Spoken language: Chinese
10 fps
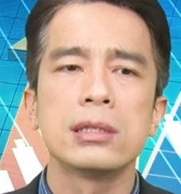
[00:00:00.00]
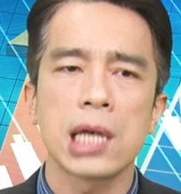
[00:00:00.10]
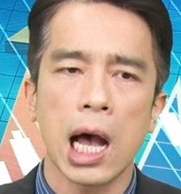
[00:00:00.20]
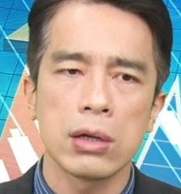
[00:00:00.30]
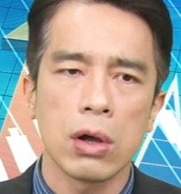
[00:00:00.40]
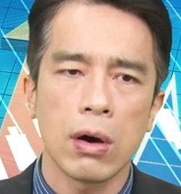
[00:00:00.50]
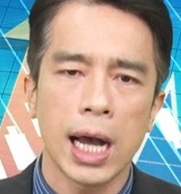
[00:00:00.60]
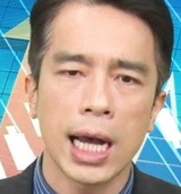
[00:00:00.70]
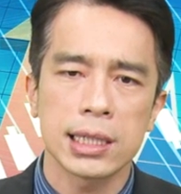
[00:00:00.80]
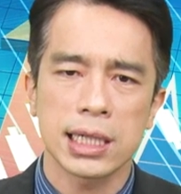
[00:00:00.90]
长荣
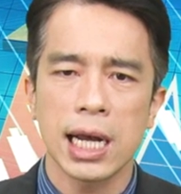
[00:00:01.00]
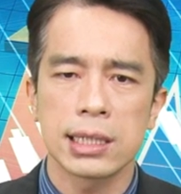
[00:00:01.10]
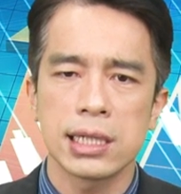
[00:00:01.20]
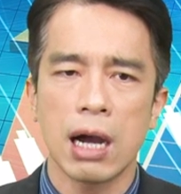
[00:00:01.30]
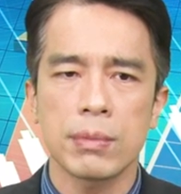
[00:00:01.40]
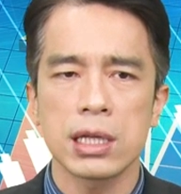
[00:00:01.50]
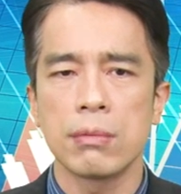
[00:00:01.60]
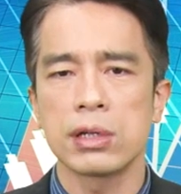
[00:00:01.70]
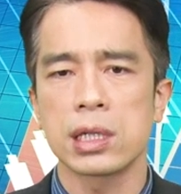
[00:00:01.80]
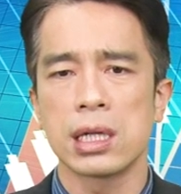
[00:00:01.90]
啊，你看阳明有
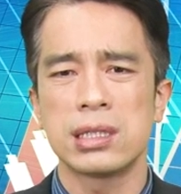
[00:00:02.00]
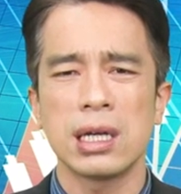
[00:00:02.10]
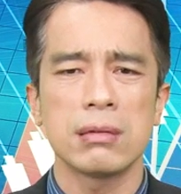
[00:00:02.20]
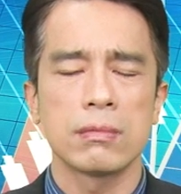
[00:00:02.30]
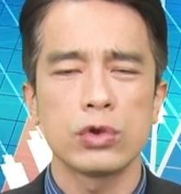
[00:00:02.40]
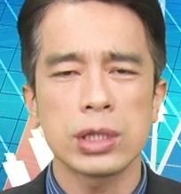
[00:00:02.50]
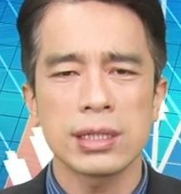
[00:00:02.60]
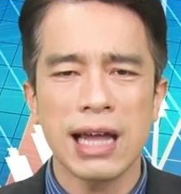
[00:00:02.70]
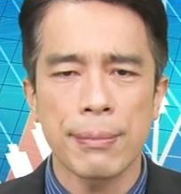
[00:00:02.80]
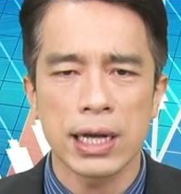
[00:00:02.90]
没有跌？今天最
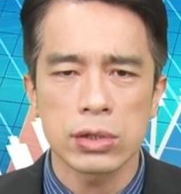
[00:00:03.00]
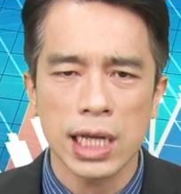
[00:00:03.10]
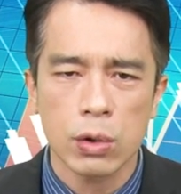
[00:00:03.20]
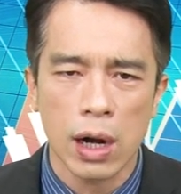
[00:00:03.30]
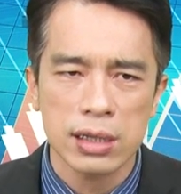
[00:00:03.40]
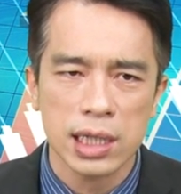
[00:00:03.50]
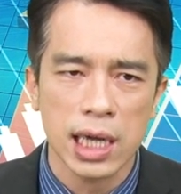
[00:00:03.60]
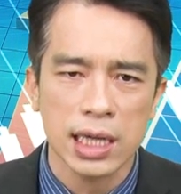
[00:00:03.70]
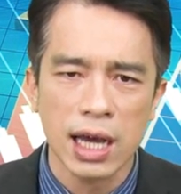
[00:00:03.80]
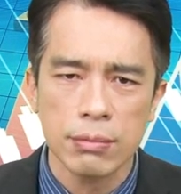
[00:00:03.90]
近大盘有在狂
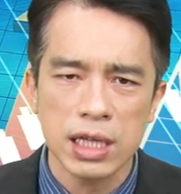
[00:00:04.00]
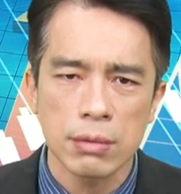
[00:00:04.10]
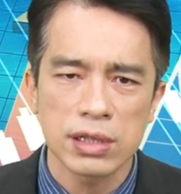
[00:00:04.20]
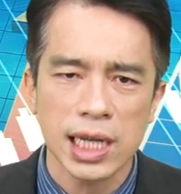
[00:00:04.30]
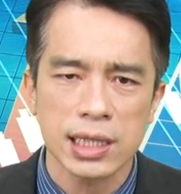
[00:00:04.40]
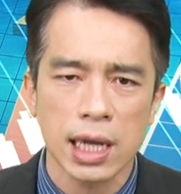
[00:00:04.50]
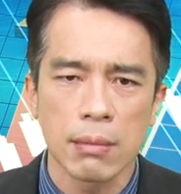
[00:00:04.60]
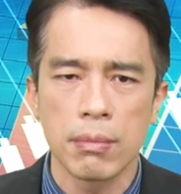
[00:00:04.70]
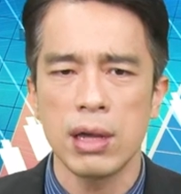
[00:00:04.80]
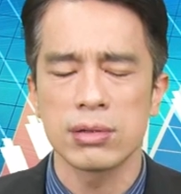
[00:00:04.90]
跌，阳明有没有在跌？
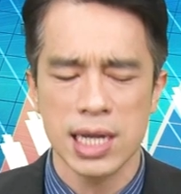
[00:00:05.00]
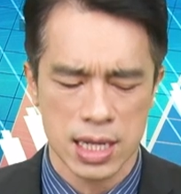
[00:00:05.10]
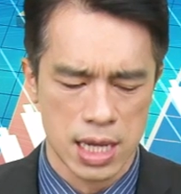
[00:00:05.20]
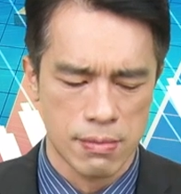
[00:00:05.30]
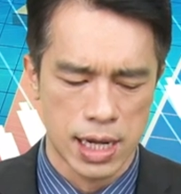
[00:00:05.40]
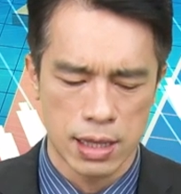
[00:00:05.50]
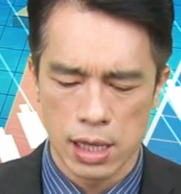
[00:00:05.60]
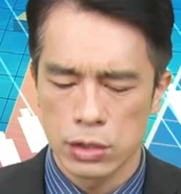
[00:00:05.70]
没有在跌嘛。